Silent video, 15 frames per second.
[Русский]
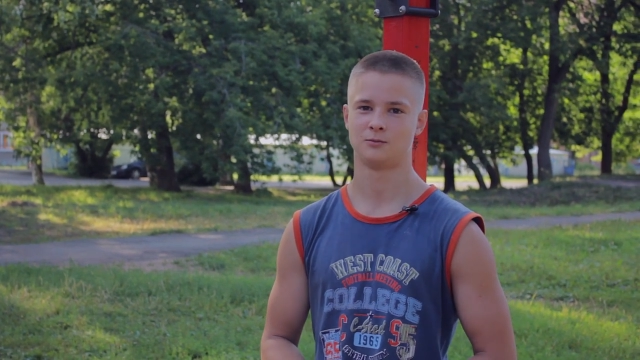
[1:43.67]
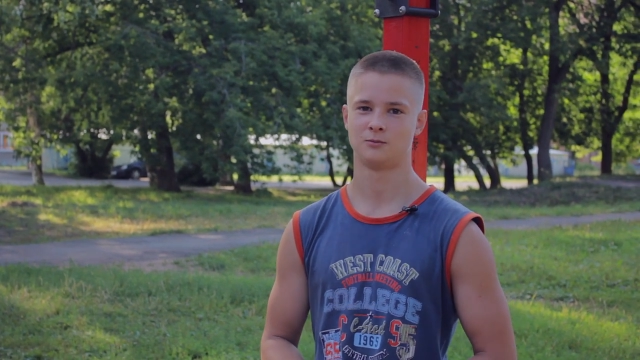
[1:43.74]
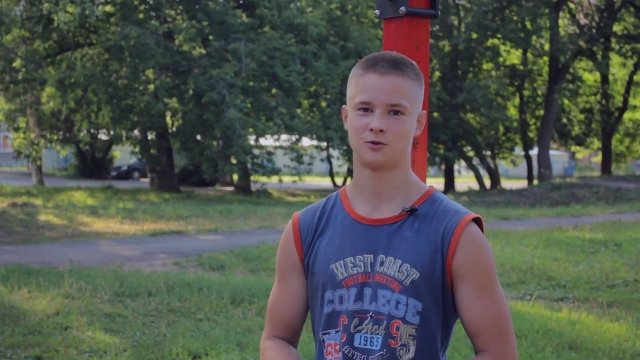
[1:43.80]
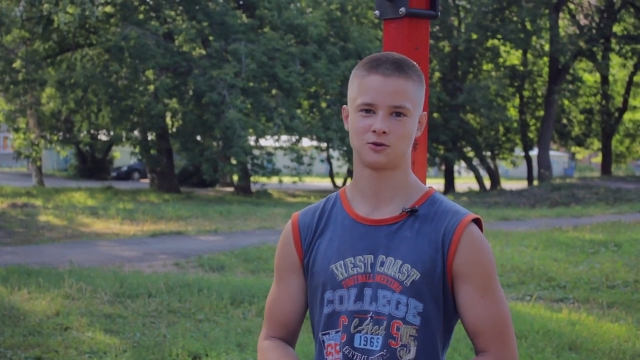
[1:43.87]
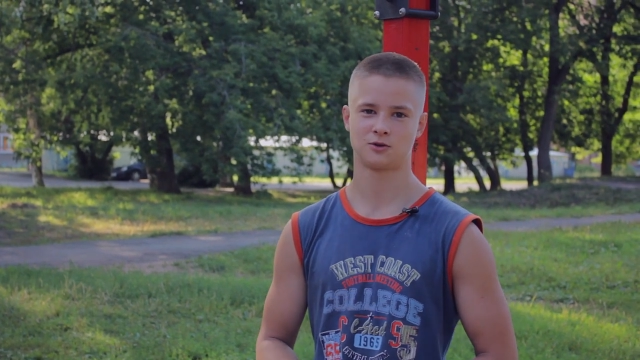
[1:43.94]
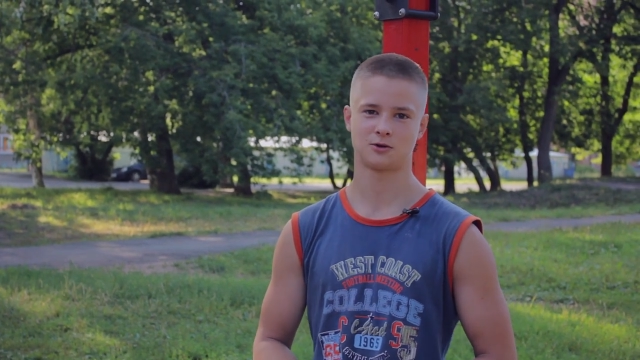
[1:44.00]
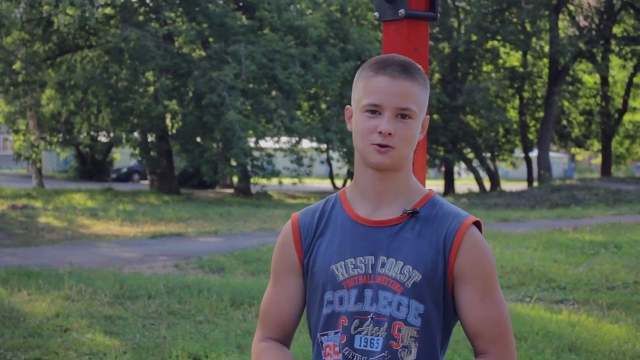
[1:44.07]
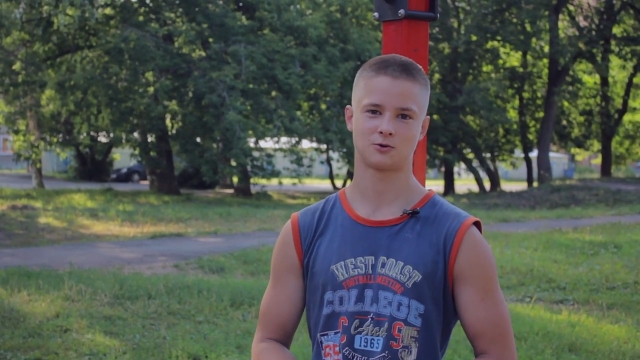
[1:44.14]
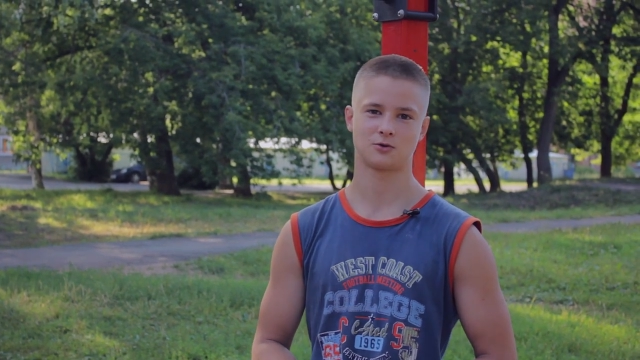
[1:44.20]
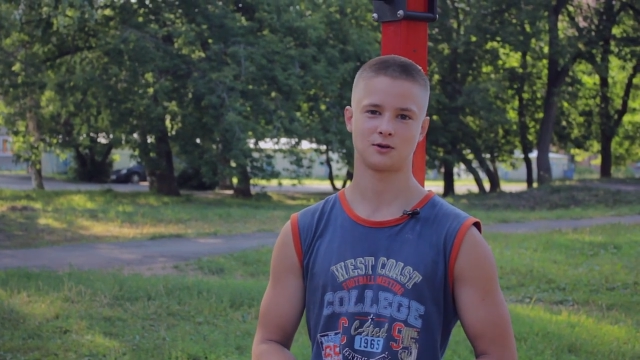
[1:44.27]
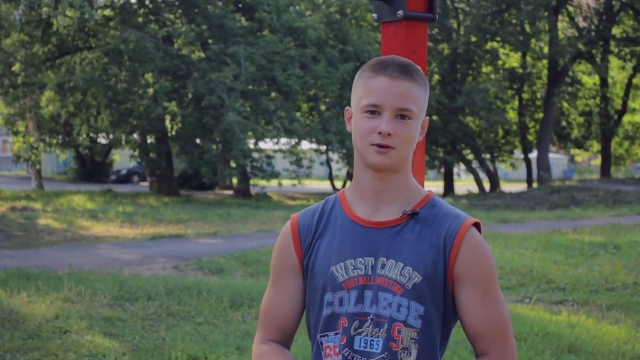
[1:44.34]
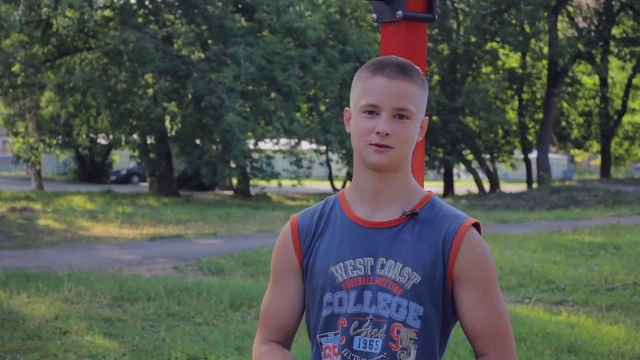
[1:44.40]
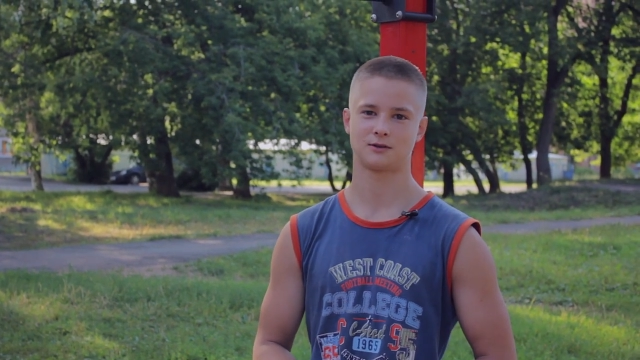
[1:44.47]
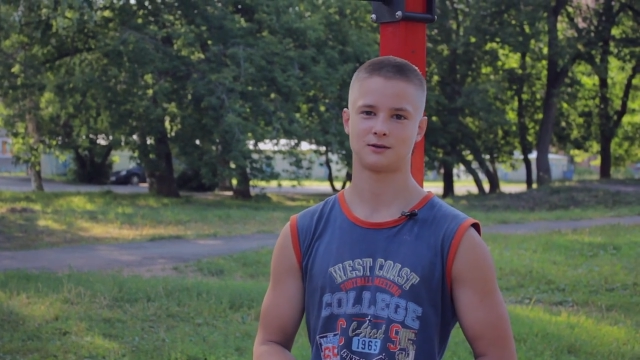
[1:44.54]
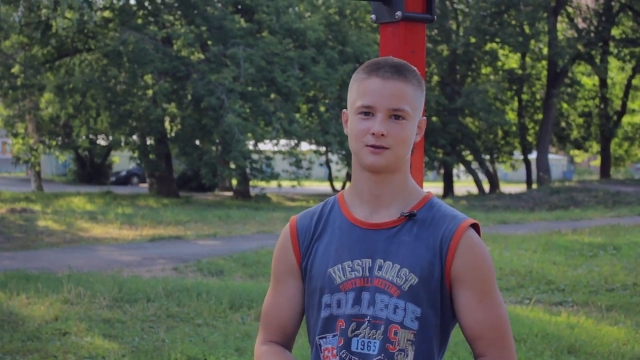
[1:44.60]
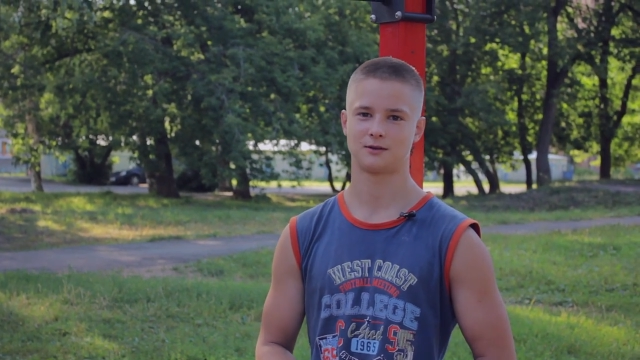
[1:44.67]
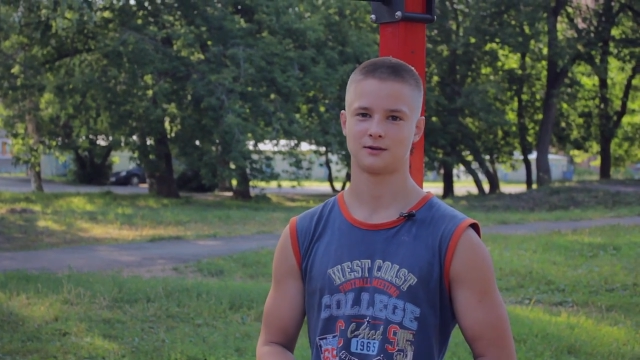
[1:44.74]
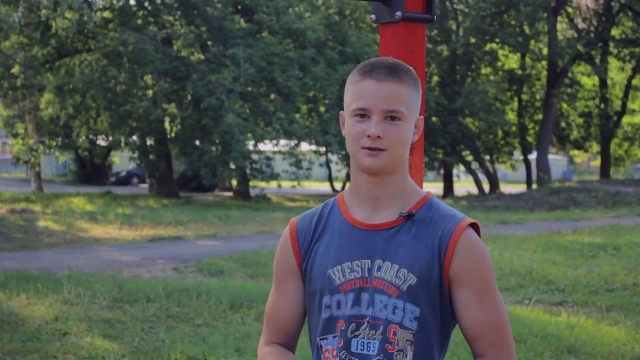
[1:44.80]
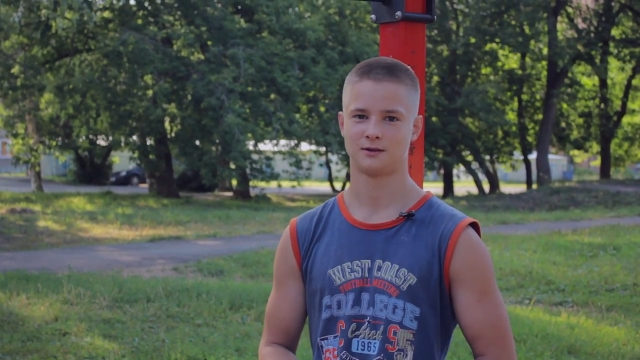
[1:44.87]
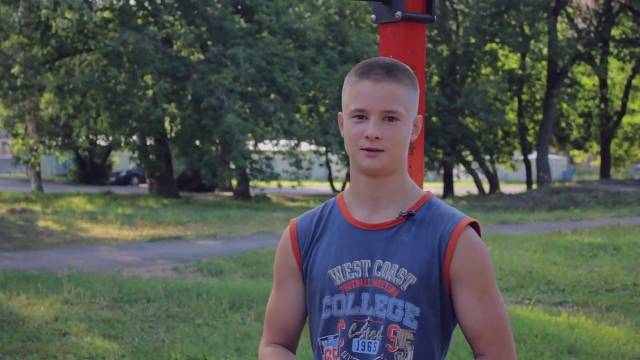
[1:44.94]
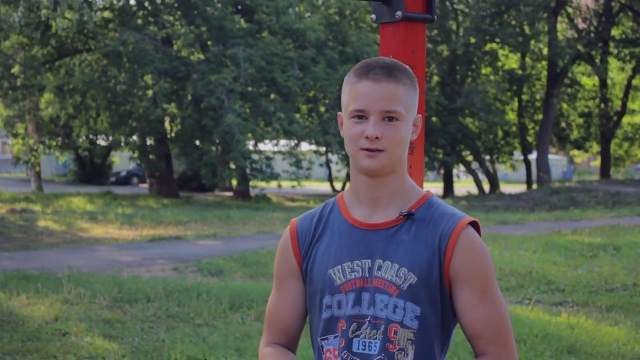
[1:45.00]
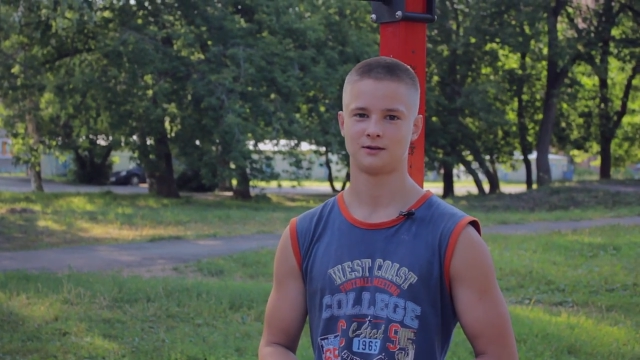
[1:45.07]
Будьте аккуратны.
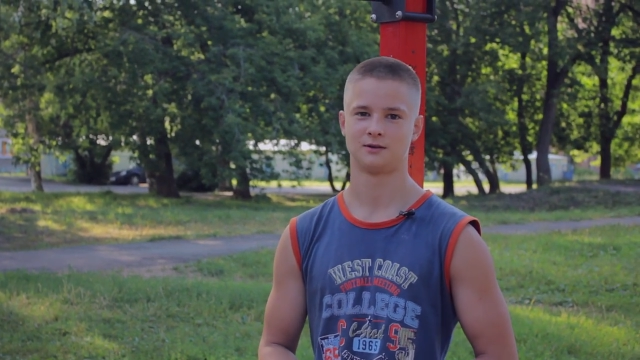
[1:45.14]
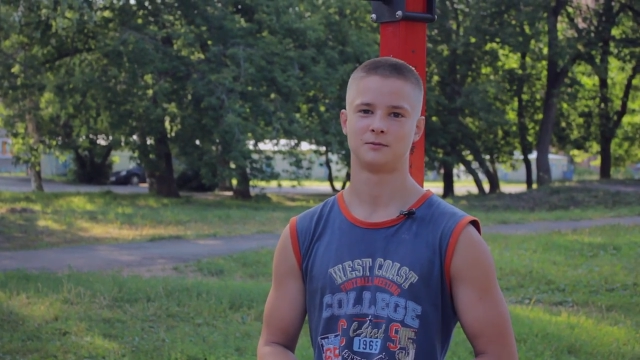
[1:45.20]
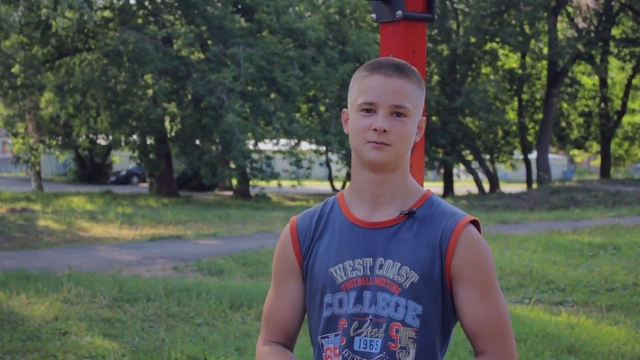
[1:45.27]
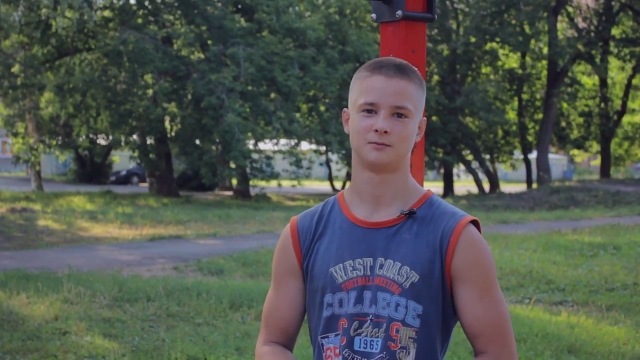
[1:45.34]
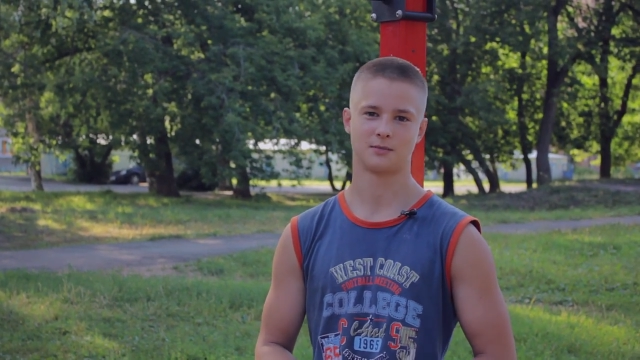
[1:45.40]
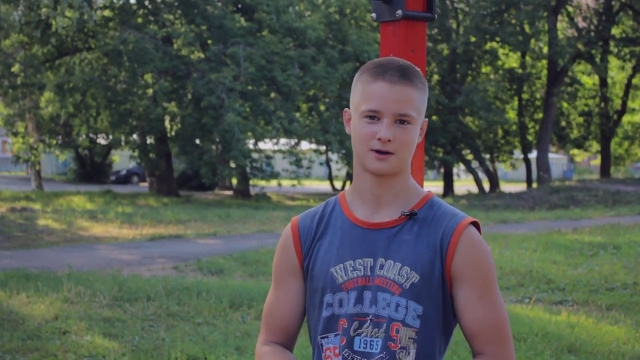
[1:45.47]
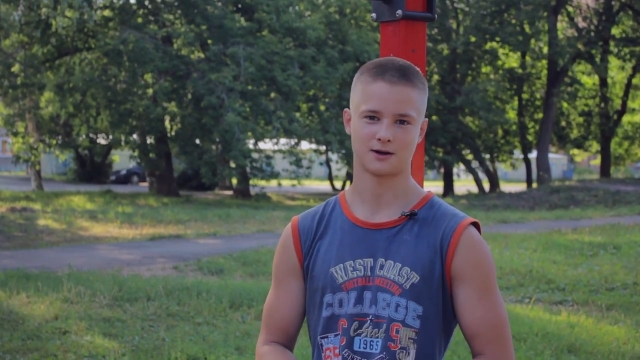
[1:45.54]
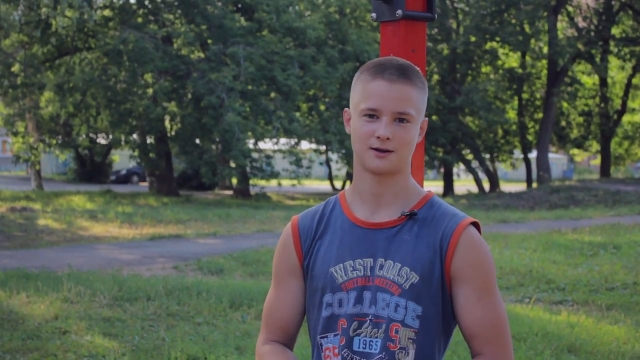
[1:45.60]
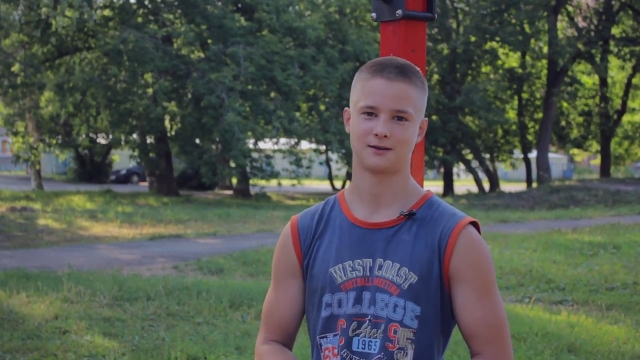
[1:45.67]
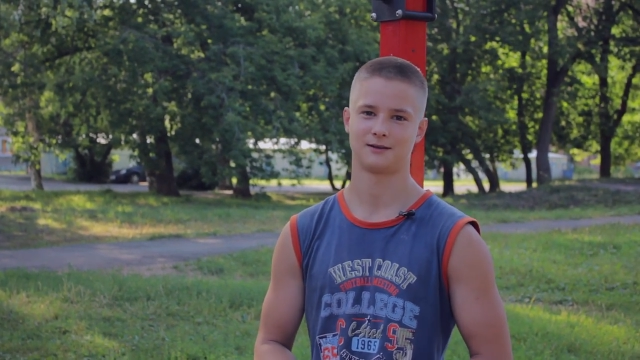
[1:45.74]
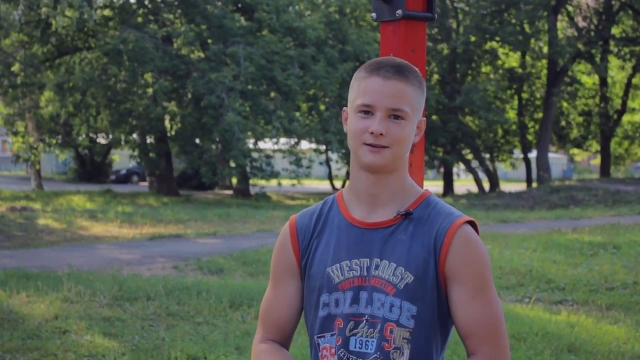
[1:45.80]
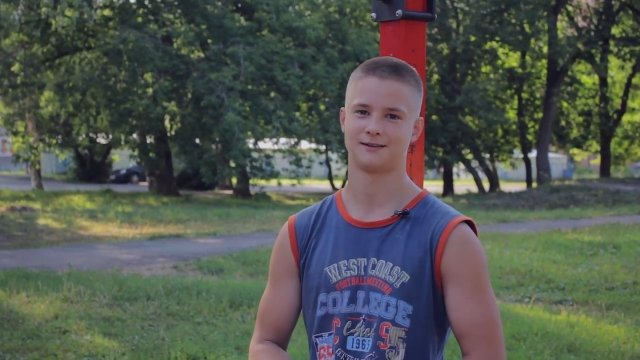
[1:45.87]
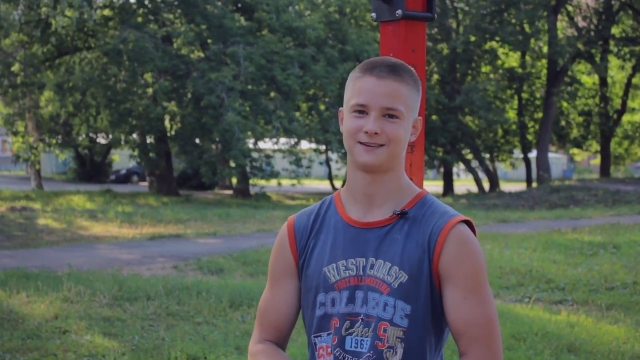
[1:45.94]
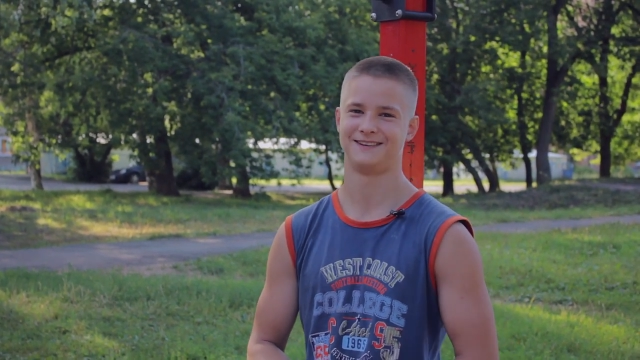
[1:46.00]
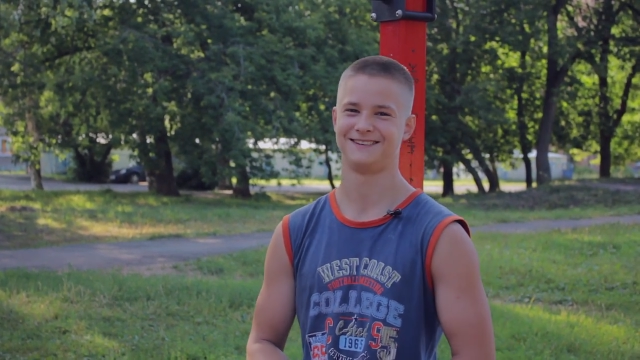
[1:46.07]
Пока.